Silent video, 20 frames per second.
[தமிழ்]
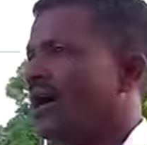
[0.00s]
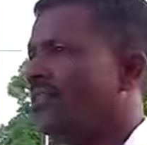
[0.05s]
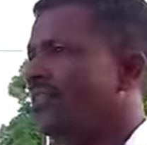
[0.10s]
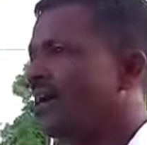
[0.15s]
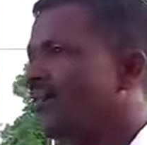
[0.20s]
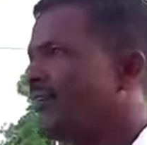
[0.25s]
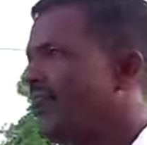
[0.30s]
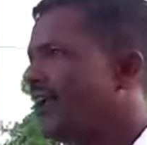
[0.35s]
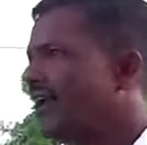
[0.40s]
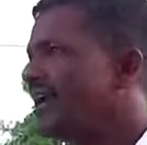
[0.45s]

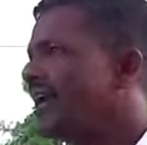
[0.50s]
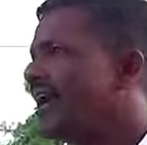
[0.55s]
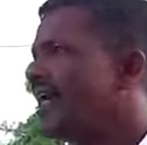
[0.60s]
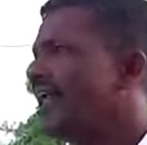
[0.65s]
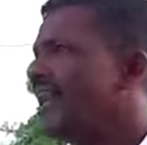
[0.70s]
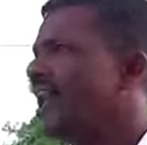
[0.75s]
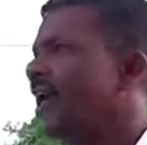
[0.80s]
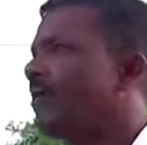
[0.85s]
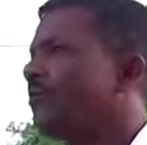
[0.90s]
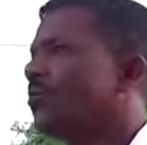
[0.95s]
அந்த விடயங்களை
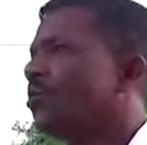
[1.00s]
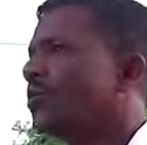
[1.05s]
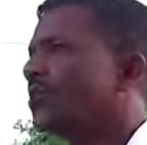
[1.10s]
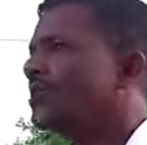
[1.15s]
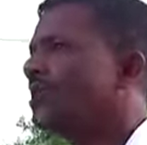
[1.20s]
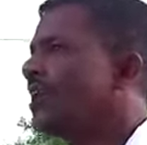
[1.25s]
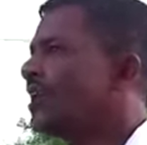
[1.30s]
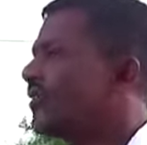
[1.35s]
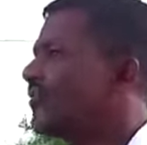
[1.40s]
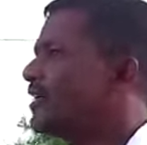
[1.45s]
எல்லாம்
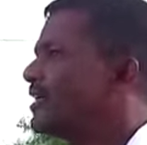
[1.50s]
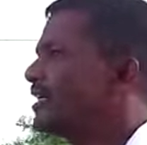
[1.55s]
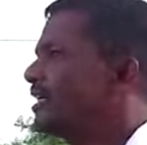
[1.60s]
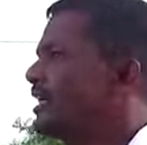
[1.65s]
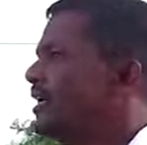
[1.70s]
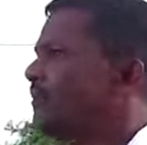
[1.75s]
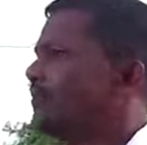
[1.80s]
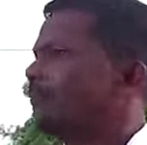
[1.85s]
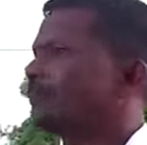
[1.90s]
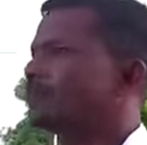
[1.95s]

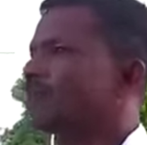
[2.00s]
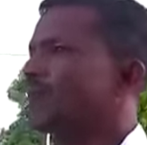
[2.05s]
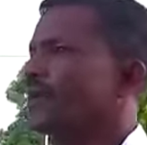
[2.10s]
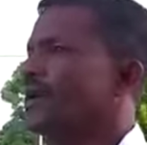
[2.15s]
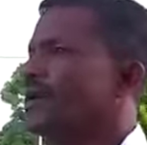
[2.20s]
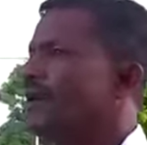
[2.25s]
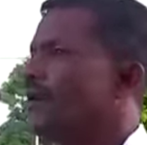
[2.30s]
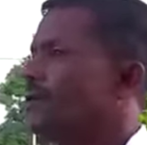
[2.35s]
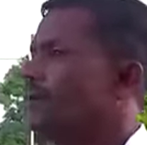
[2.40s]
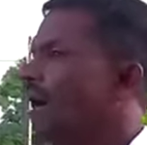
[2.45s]
ஓரந்தள்ளிவிட்டு
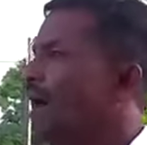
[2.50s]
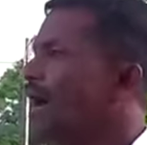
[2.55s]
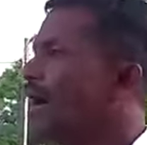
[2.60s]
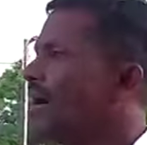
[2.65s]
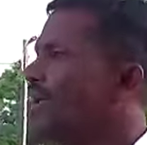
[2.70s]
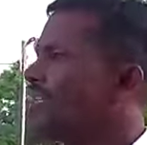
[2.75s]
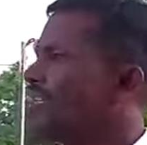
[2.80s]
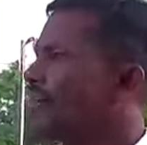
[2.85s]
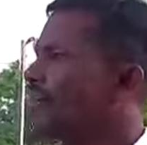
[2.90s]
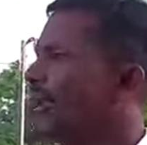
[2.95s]

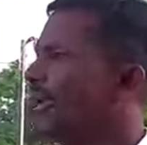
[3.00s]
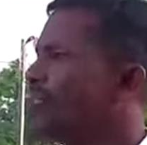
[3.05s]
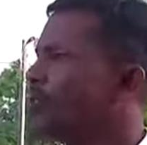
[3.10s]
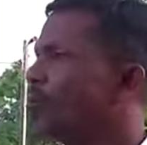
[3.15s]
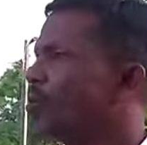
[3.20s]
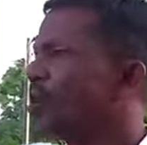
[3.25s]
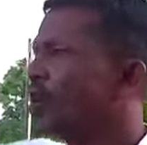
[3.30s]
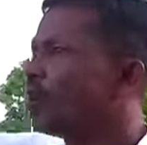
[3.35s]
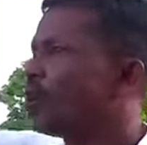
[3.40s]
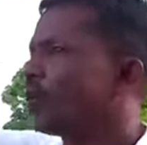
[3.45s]
மாகாண சபையை
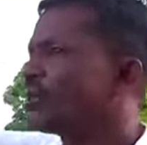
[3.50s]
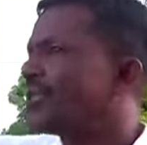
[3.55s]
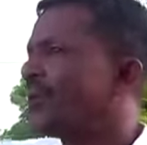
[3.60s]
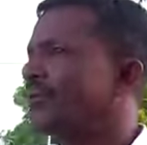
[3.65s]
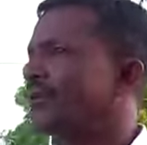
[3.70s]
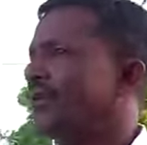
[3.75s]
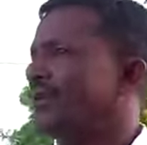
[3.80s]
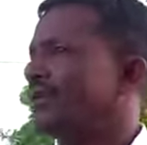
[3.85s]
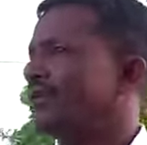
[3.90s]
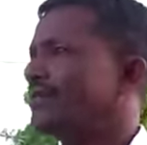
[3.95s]
தூக்கி
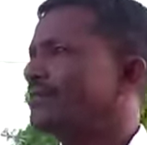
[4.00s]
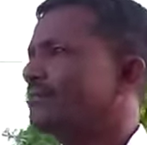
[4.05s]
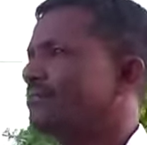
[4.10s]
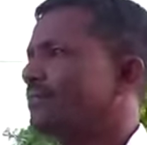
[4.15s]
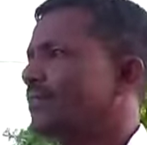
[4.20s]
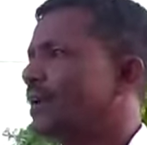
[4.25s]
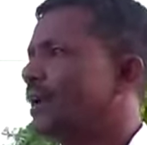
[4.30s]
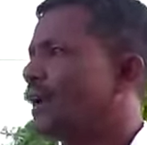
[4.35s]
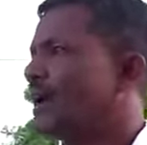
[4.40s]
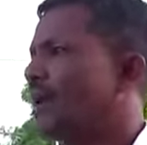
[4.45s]
கொடுத்தவர்கள்
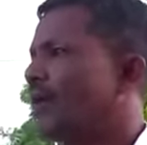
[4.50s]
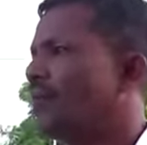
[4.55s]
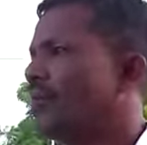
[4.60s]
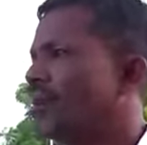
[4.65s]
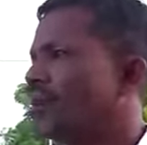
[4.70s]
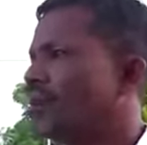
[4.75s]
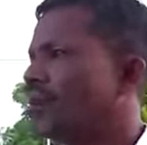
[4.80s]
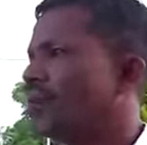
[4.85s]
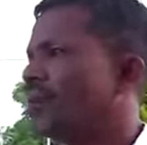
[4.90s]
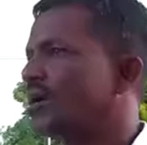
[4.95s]
நாங்கள்
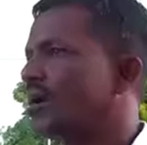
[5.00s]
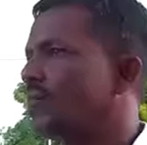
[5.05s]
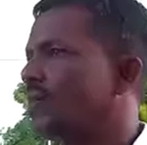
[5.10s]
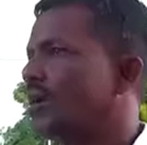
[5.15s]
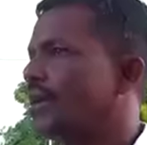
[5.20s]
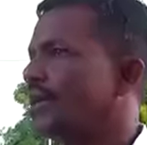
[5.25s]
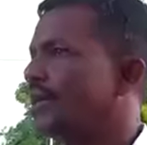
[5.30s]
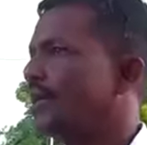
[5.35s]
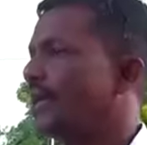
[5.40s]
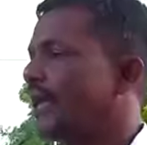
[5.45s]
அவ்வாறு
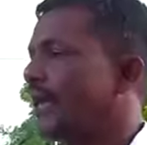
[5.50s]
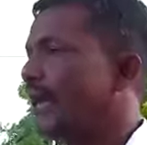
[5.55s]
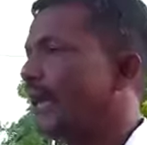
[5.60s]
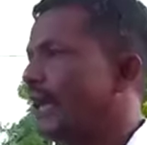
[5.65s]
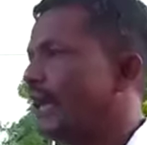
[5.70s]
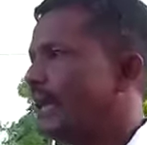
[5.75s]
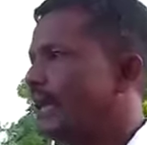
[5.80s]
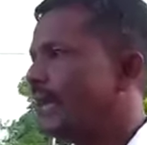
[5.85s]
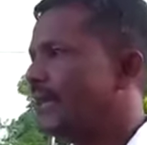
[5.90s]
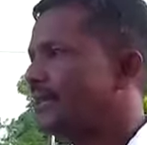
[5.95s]
கொடுக்கவில்லை
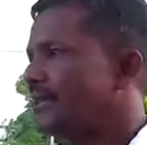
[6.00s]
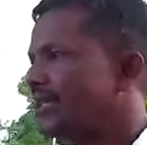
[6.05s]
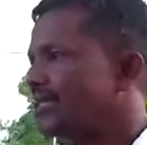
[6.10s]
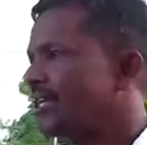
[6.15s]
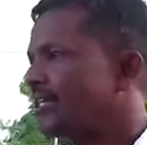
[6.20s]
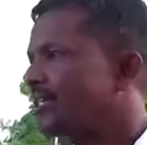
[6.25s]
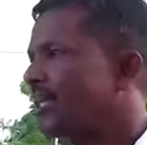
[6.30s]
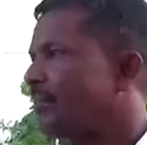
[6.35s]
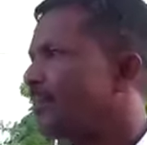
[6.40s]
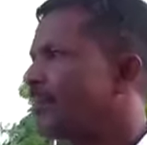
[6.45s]
எந்த
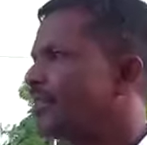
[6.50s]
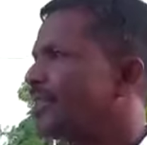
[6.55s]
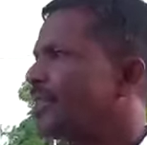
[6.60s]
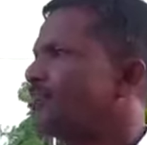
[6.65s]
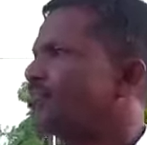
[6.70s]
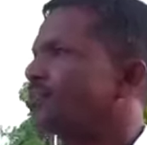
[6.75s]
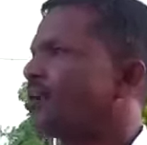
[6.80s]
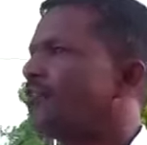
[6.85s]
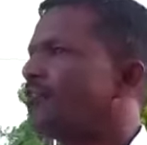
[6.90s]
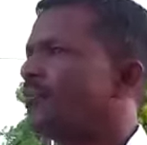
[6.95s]

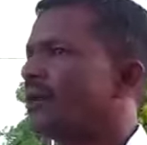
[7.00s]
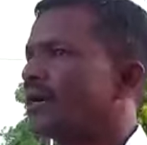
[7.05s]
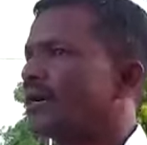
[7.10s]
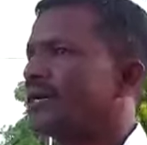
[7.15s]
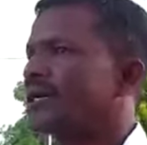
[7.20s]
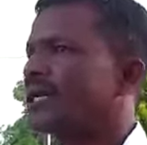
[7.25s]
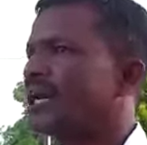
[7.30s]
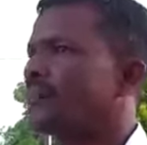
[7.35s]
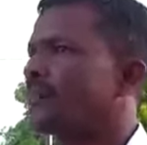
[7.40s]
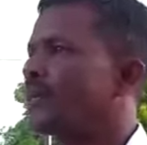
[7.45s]
சந்தர்ப்பத்திலும் தமிழ்
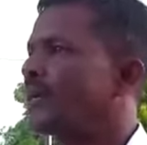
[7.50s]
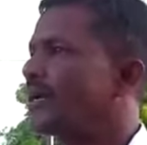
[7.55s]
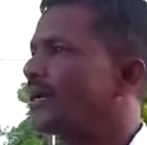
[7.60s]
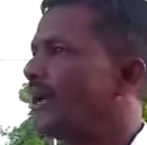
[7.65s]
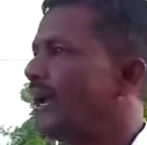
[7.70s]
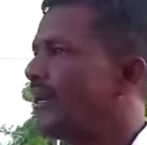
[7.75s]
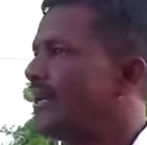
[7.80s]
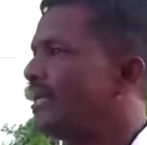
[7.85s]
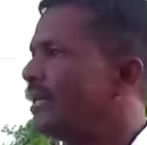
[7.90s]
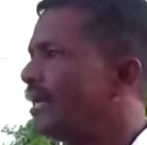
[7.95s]
மக்களுக்கு
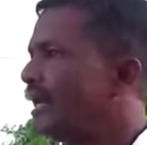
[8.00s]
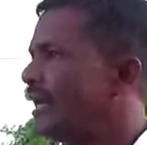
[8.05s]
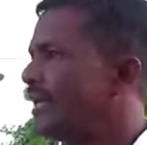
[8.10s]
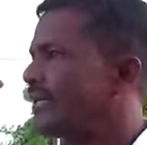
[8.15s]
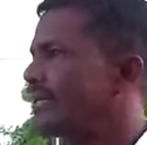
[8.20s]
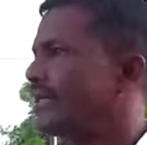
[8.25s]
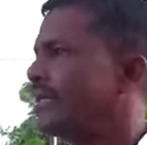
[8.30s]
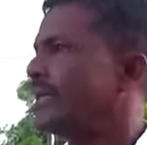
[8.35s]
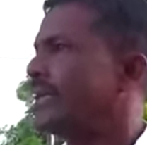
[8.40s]
ஏற்படுகிற அநீதிகளை